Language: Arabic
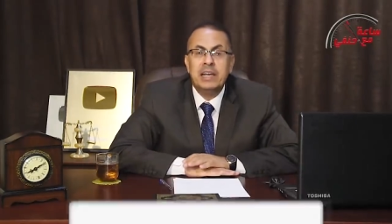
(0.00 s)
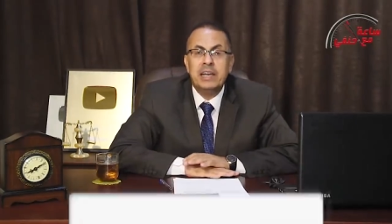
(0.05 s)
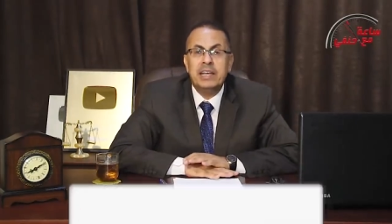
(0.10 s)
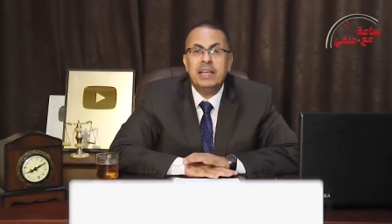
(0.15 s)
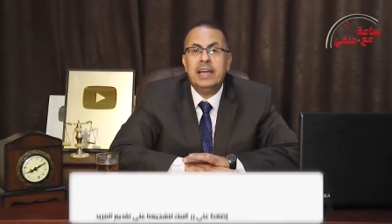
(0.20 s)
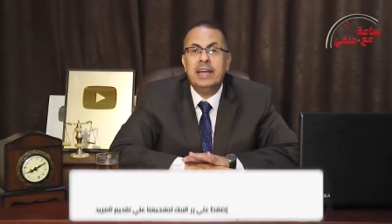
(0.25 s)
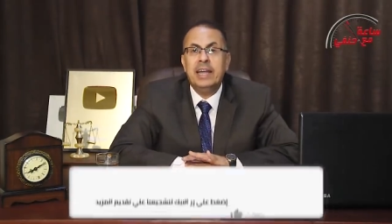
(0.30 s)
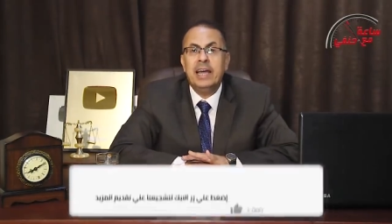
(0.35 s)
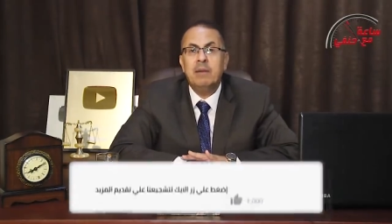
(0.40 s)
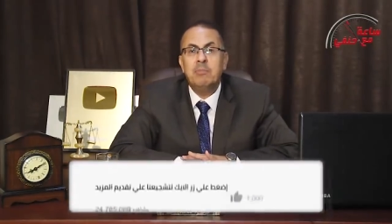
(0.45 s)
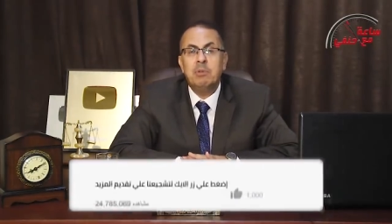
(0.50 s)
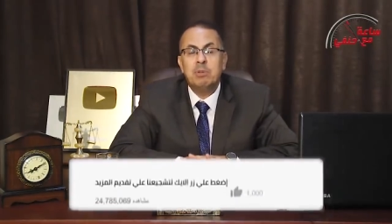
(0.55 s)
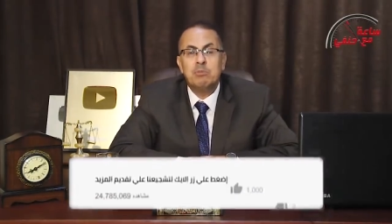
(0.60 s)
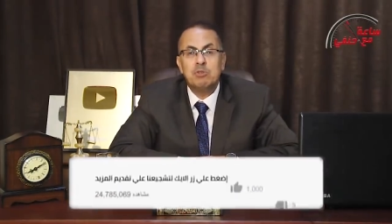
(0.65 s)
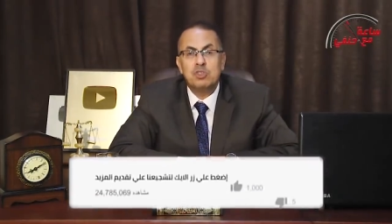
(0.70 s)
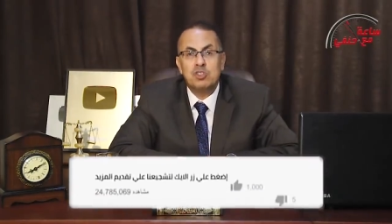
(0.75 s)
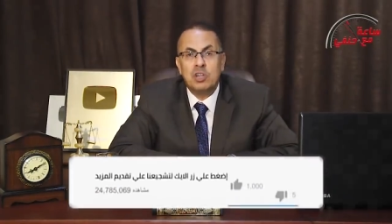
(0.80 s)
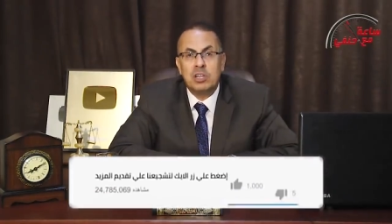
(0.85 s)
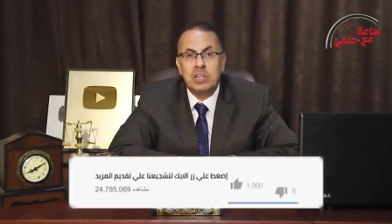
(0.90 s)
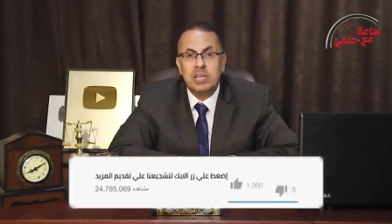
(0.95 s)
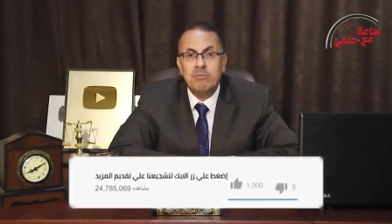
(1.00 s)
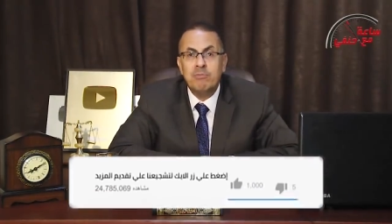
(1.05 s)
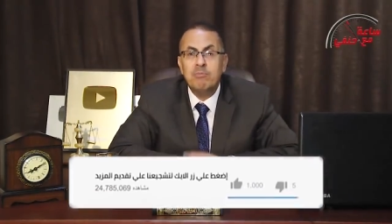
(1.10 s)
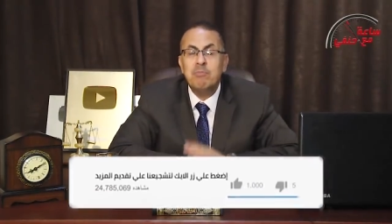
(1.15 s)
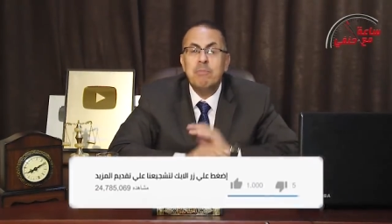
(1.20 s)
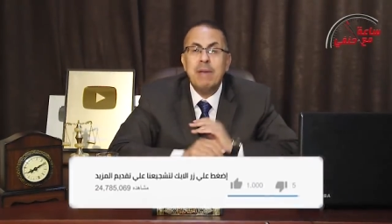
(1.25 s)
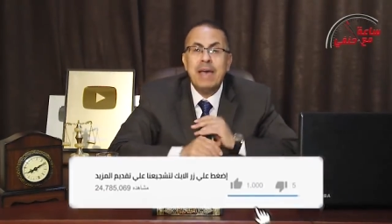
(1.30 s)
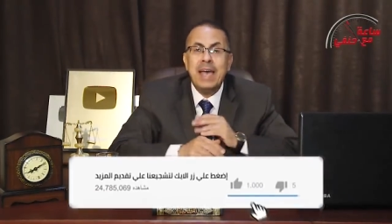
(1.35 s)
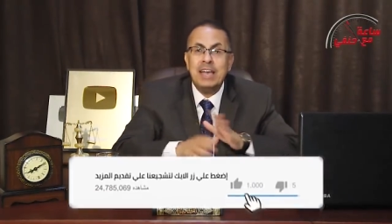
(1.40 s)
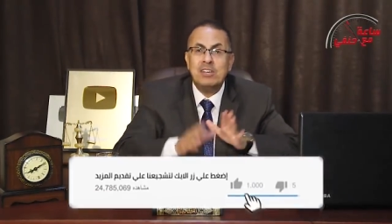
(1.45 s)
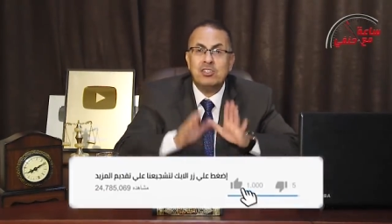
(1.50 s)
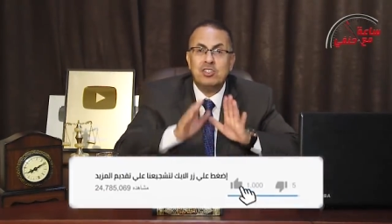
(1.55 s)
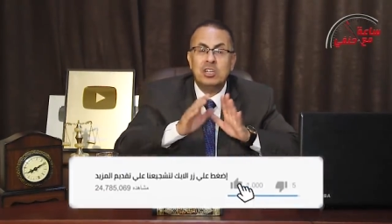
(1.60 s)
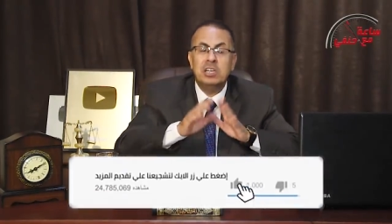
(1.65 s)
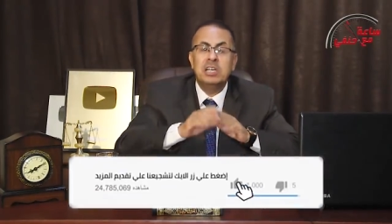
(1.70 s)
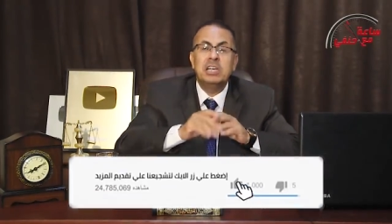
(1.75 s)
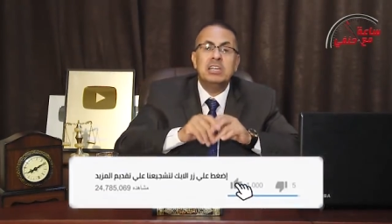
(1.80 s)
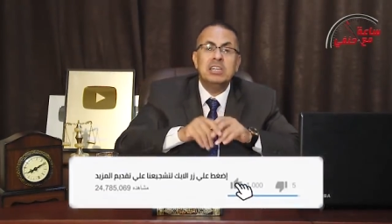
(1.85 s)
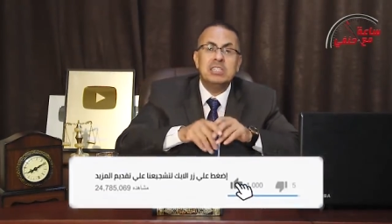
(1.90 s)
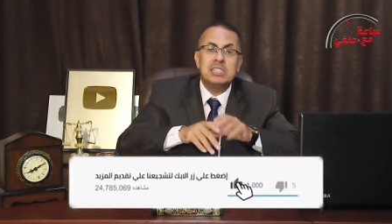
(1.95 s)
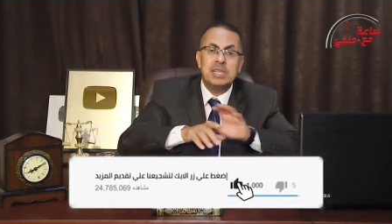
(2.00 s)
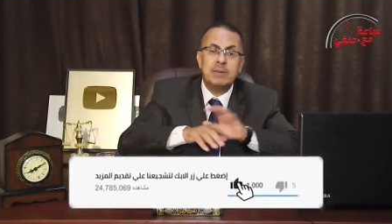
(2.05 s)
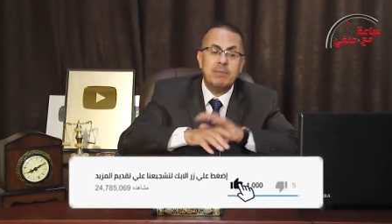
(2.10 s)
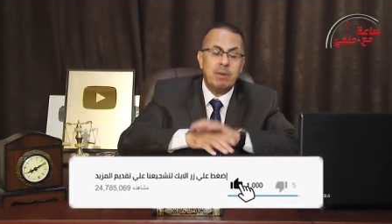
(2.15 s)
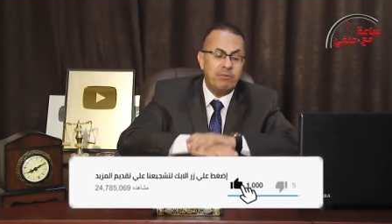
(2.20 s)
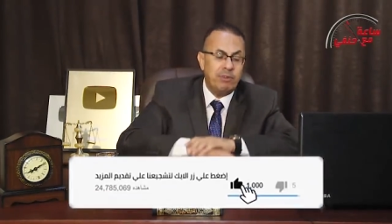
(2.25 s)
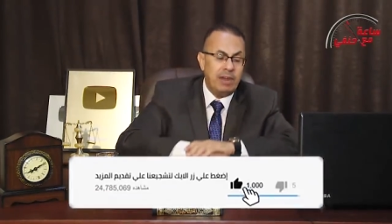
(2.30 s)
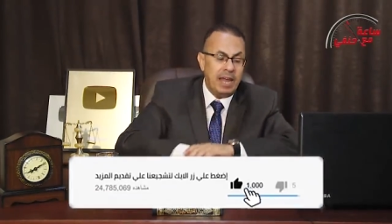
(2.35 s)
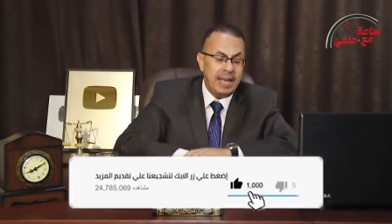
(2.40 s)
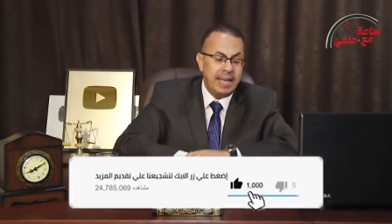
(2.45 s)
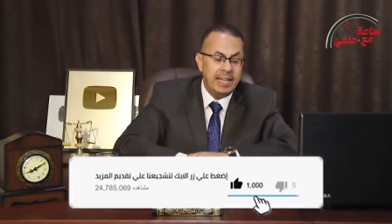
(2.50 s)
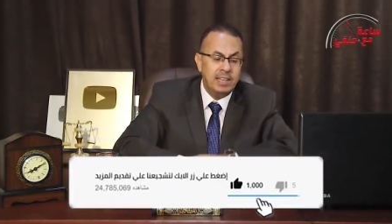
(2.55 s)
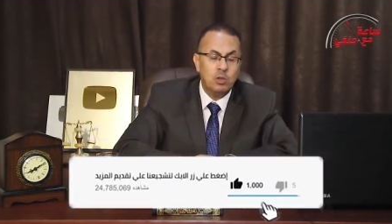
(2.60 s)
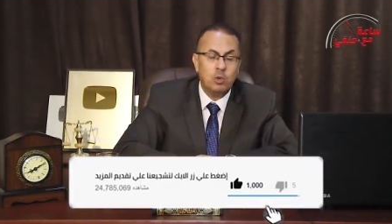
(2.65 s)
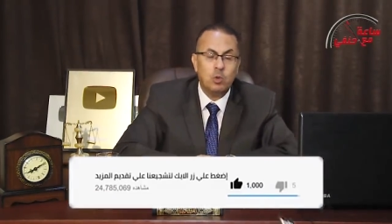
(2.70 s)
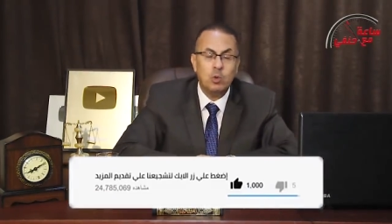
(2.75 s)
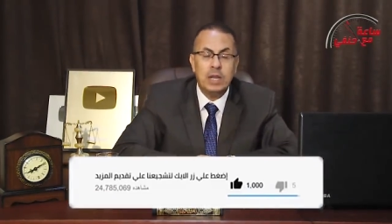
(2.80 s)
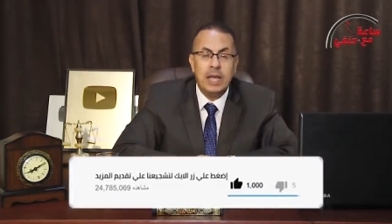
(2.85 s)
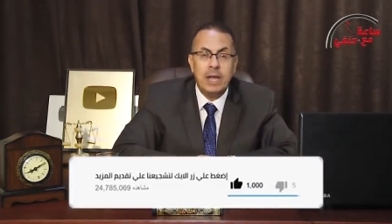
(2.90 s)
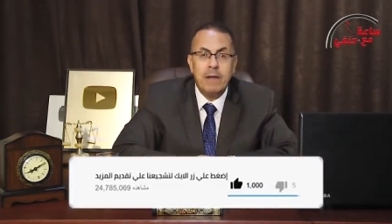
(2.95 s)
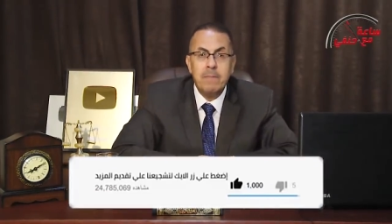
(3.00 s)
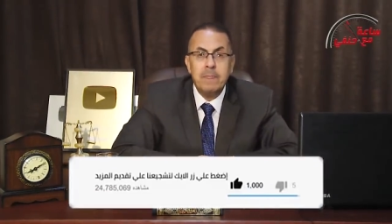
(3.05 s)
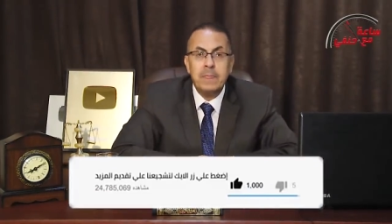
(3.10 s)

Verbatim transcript: رجع لها البيت مش نظيف ماشي يتسامح في الحاجات دي كلها